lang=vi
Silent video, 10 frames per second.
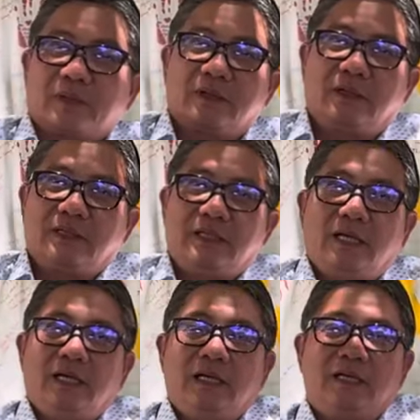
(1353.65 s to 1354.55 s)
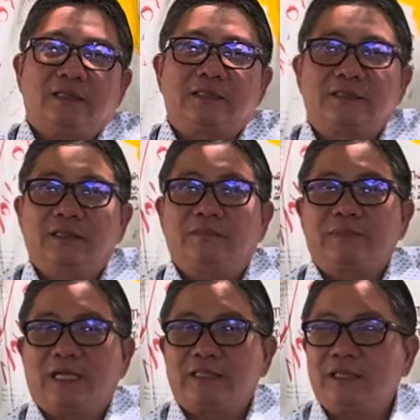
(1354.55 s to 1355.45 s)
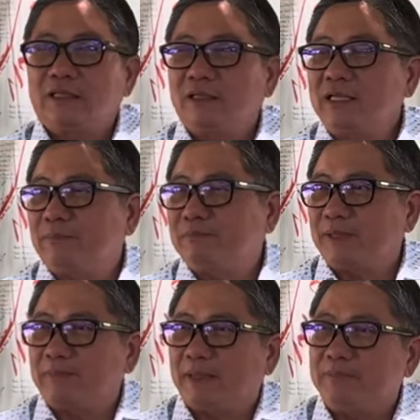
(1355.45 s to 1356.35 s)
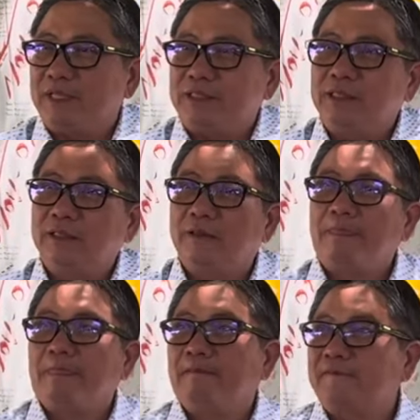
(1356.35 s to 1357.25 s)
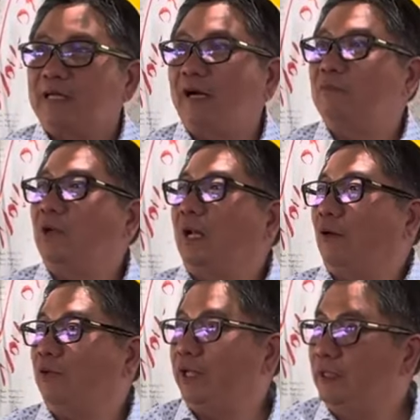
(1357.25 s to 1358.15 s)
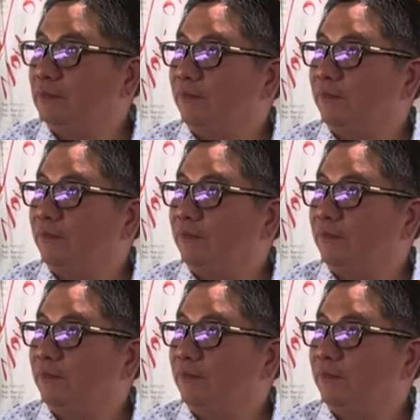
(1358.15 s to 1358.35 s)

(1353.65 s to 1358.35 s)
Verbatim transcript: con nhớ xưa ông Trạng Trình nói 500 năm về trước sao không nói lâu đi